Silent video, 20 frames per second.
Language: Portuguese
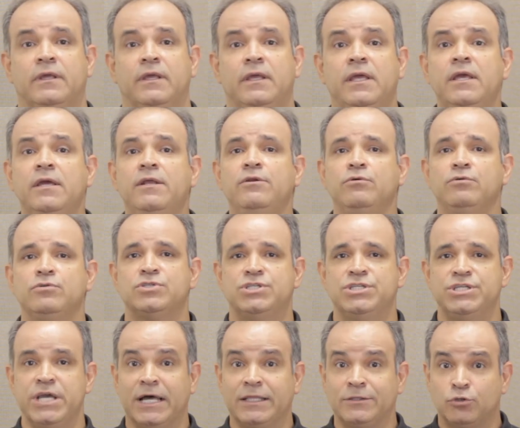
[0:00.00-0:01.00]
E no
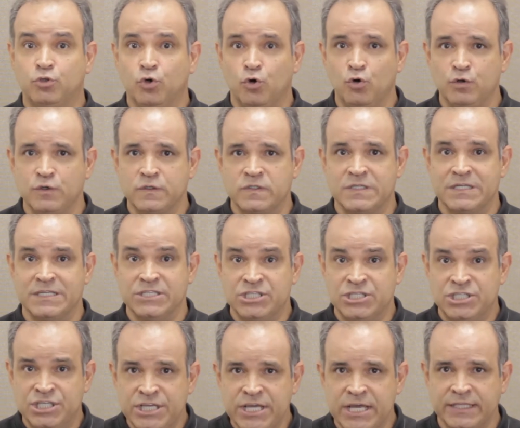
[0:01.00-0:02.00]
dia 12,
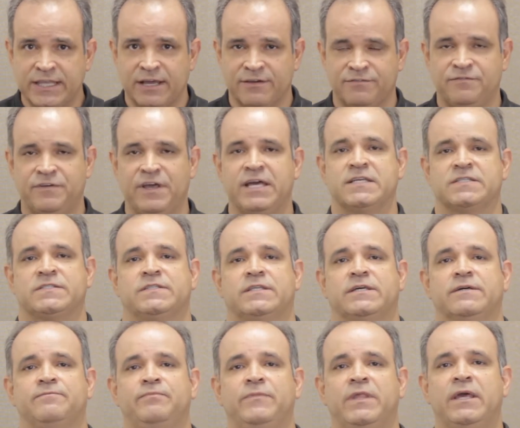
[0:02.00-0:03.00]
dia da
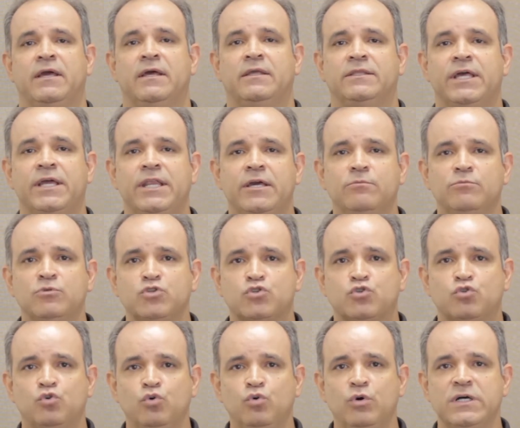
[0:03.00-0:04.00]
festa, teremos
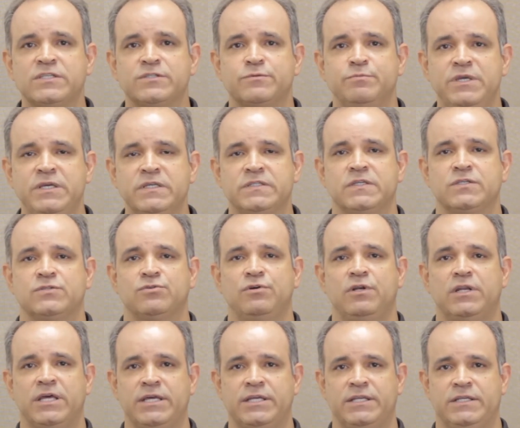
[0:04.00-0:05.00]
duas missas
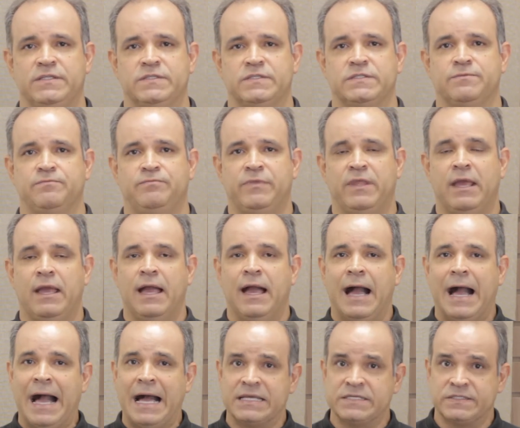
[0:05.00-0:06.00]
solenes,
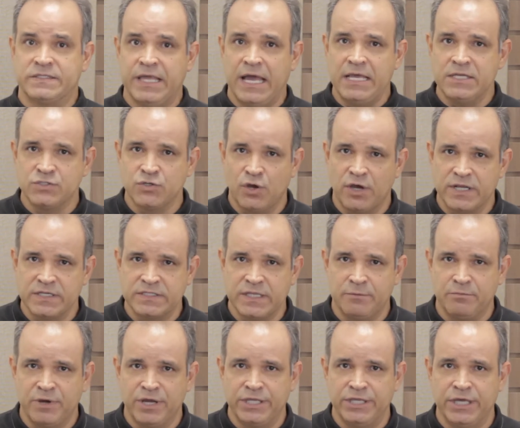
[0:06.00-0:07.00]
às 10 horas da
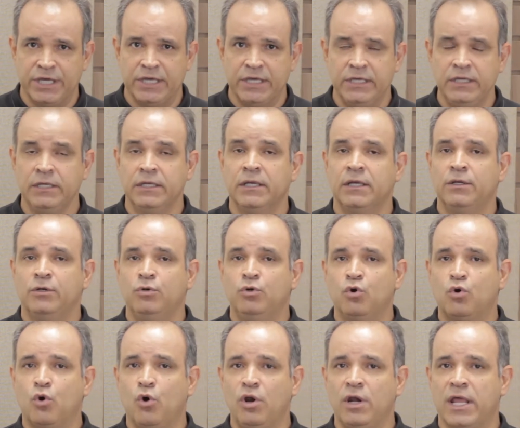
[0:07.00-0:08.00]
manhã,
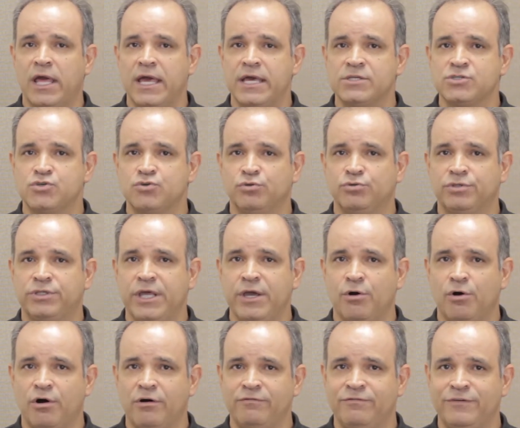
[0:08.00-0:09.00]
no Colégio
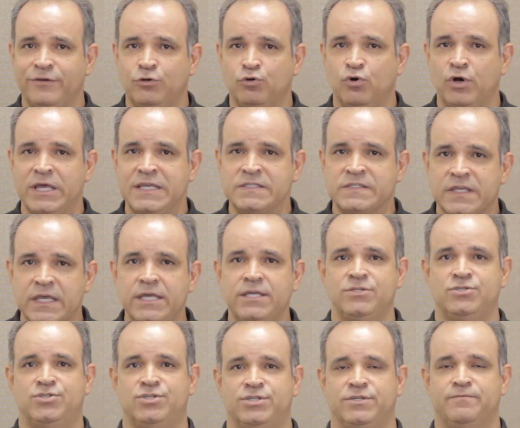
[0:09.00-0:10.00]
Teófilo
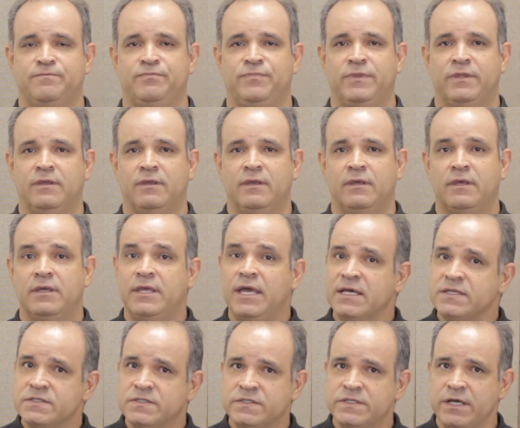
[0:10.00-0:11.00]
Rezende, e
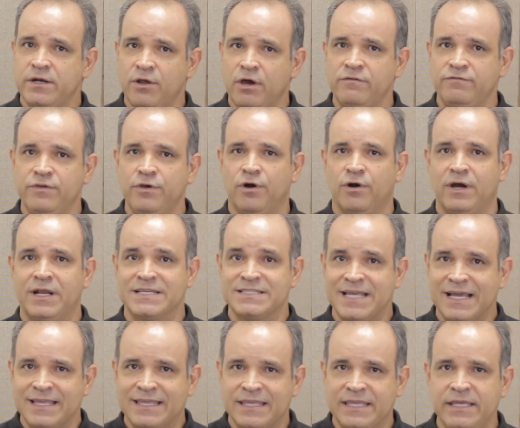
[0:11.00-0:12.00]
às 19 horas
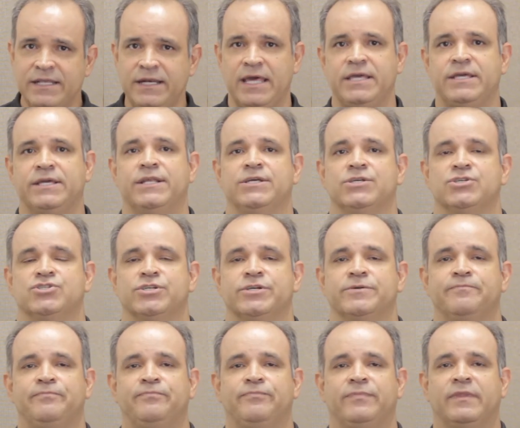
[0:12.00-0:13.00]
aqui na igreja.
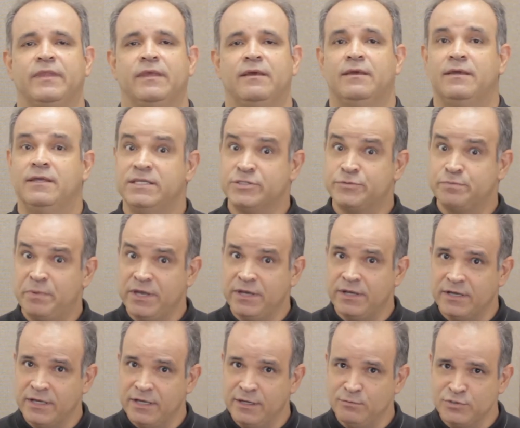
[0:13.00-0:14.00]

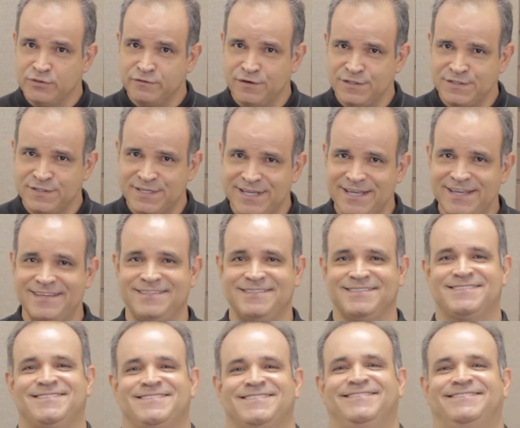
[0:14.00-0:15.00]
Esperamos
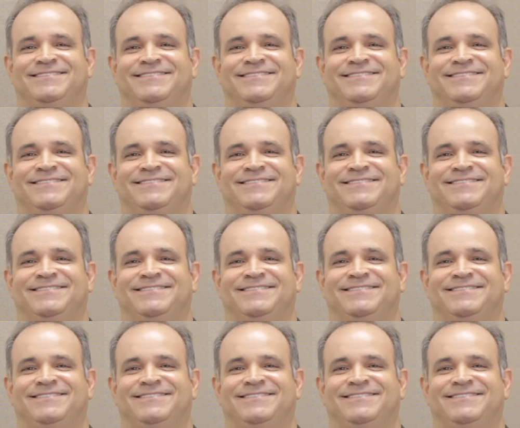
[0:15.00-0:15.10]
vocês!